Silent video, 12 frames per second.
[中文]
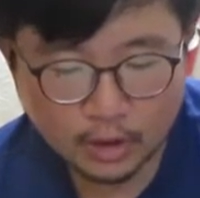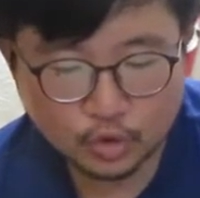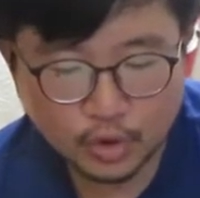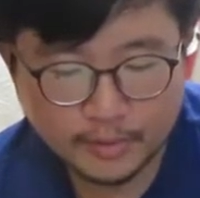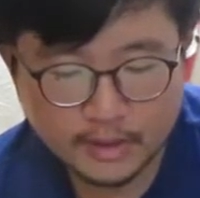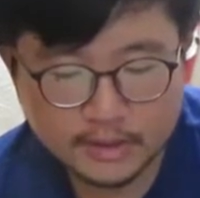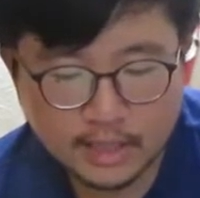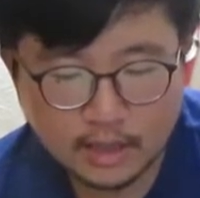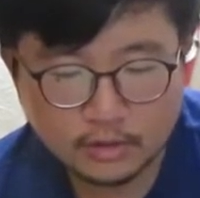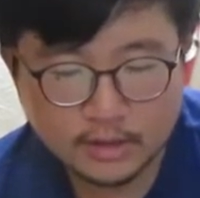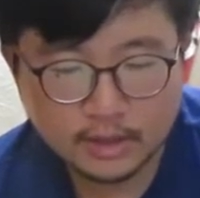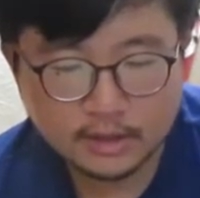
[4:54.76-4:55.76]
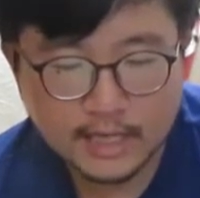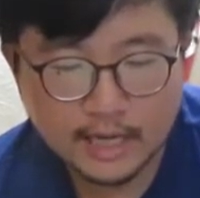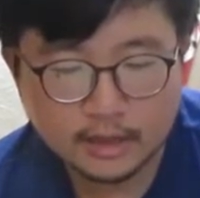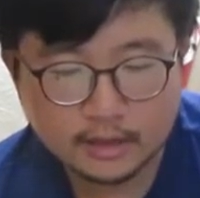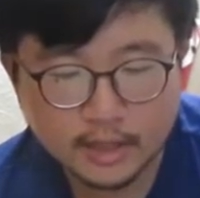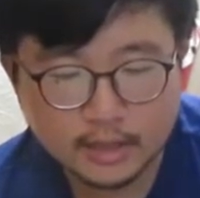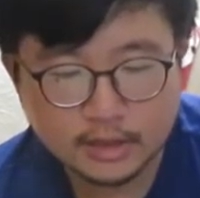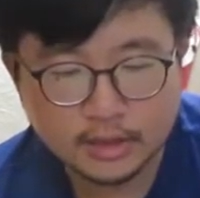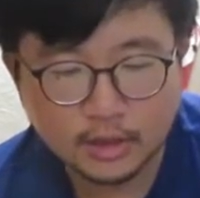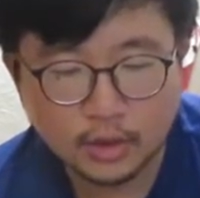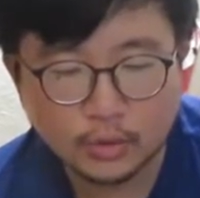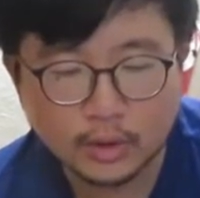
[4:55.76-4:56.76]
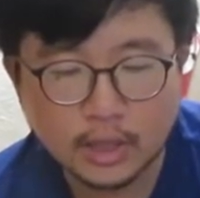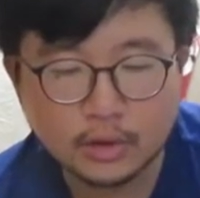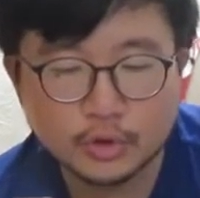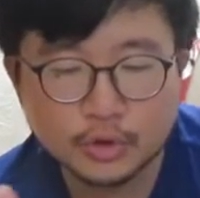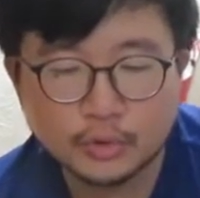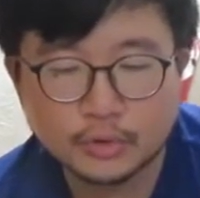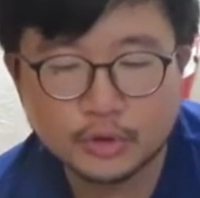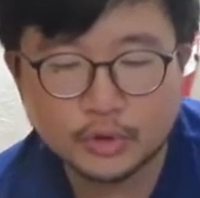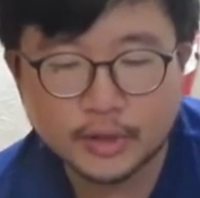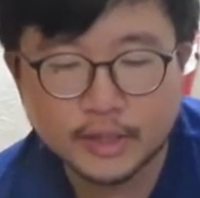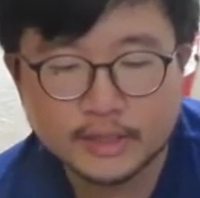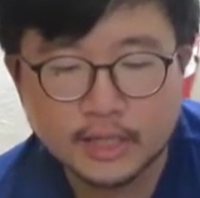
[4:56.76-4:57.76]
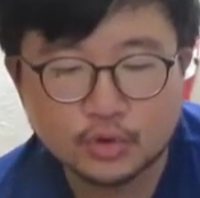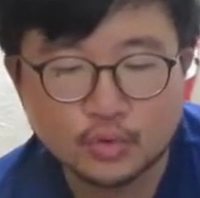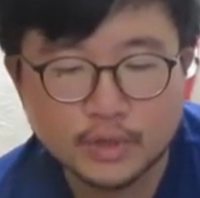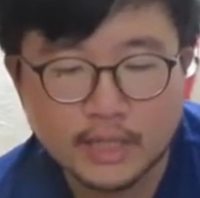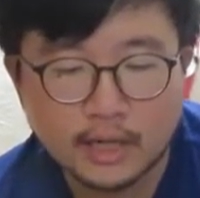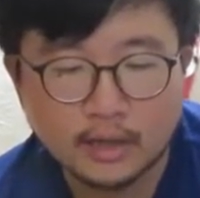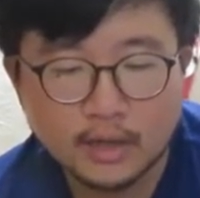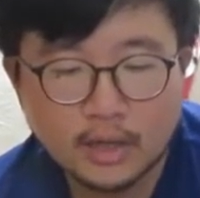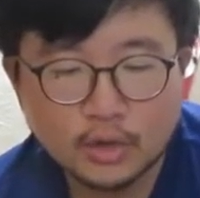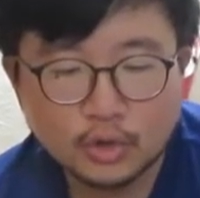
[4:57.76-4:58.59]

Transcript: 随便只要这个插个电之后，然后就就可以在桌上